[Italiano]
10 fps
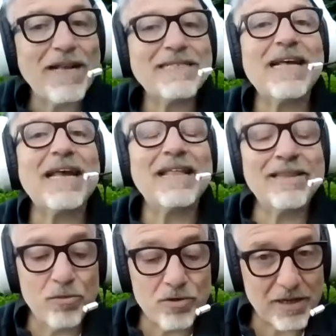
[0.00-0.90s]
questa è la
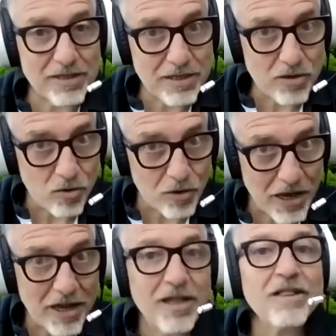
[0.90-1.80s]

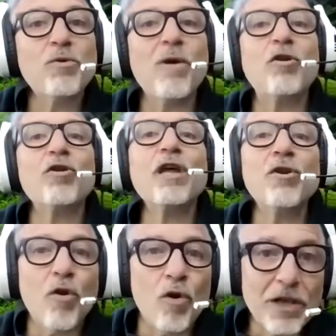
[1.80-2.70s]
dimostrazione di quello che
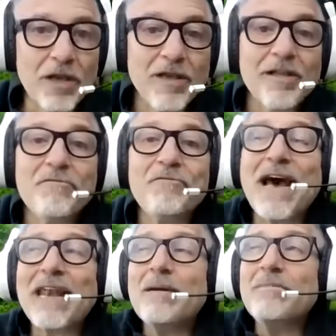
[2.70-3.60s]
noi
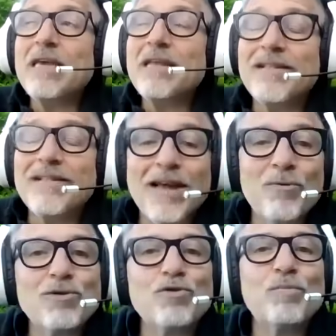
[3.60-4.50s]
vanamente a
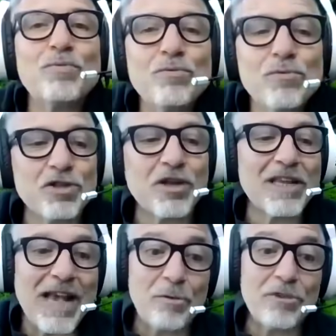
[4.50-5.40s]
questo punto
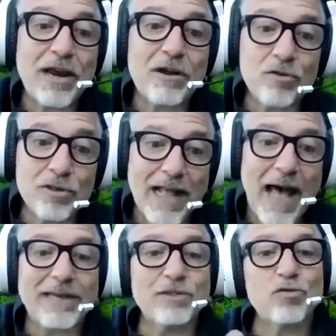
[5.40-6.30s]
cerchiamo di
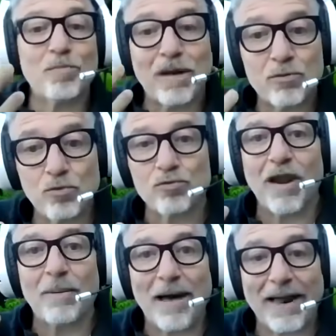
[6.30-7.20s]
raccontare, soprattutto
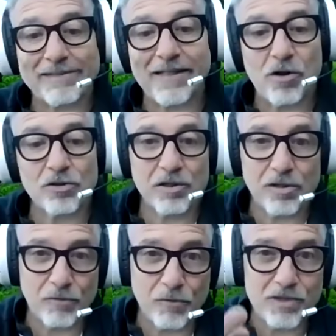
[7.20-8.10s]
alla parte dei nostri
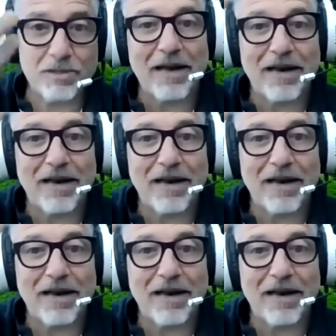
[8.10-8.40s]
tifosi,